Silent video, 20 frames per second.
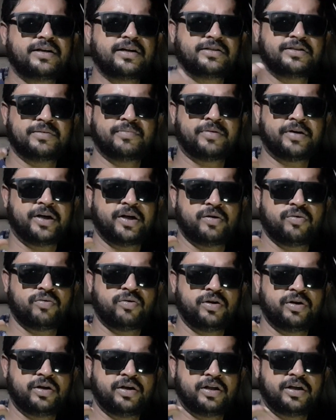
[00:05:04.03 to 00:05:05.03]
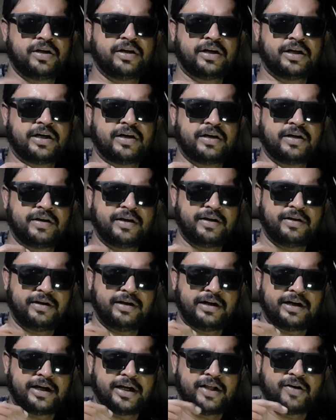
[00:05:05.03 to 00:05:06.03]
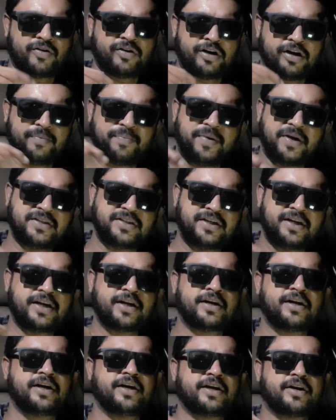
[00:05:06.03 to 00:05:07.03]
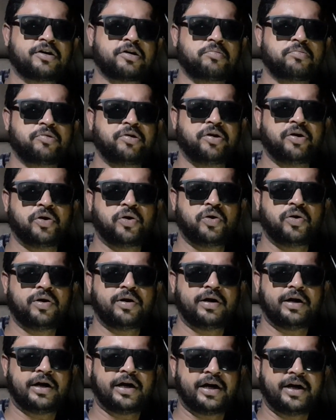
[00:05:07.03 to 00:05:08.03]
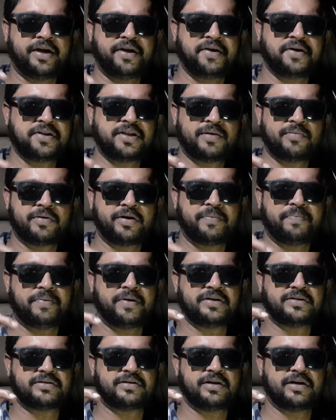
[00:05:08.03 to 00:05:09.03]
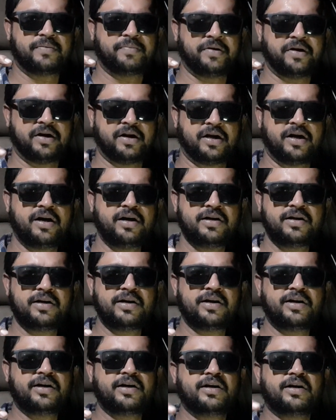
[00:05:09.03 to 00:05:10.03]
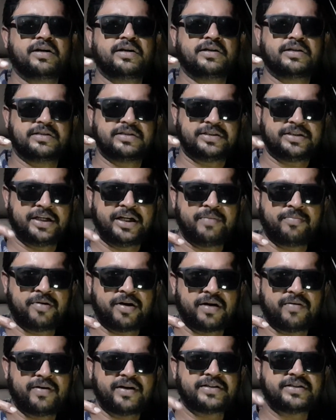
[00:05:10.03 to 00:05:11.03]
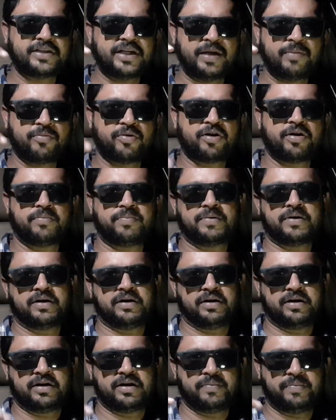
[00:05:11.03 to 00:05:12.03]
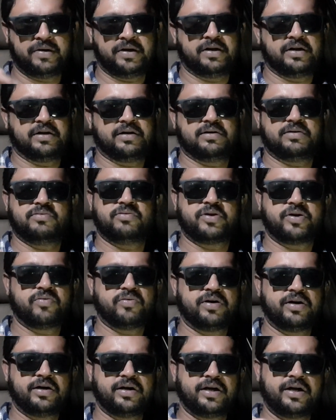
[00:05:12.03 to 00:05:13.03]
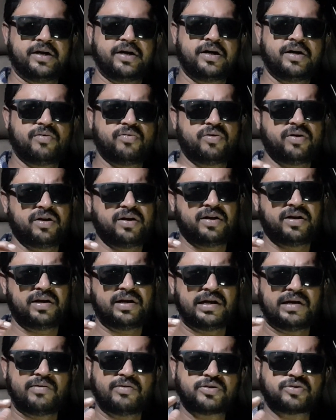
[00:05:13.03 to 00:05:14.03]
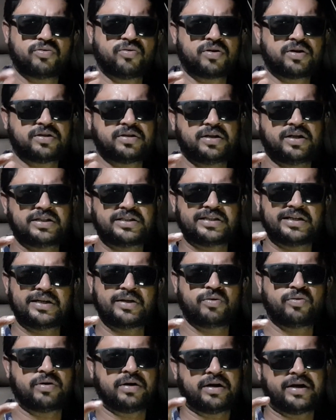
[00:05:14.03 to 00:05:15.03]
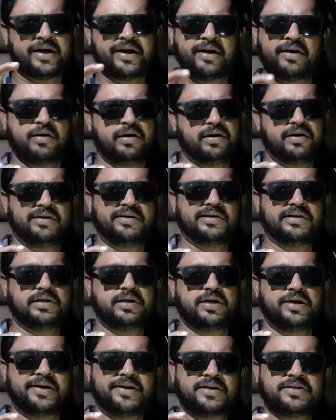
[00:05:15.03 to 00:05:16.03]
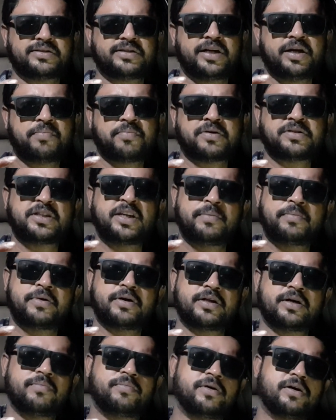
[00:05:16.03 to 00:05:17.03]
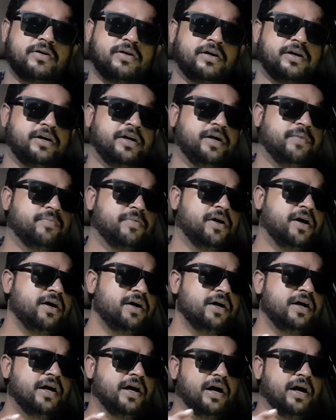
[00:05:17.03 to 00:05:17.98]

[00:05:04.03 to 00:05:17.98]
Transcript: அதுக்கு அந்த மாதிரியான ஒரு இதை நான் நான் எதை வேணாலும் பேசிட்டு என்னால் இறங்க முடியும் நான் ஏன் அந்த மாதிரி பேசலை அப்படின்னா சினிமாவை சினிமாவை பாருங்கள் அப்படிங்கிறார் ஓகேவா ஏன்னா ஒரு அவர் சொல்கிறதுலே சின்ன ஒரு நியாயங்கள் இருக்குது ஏன்னா சினிமா சினிமா தான் பார்க்கணும் கண்டிப்பாக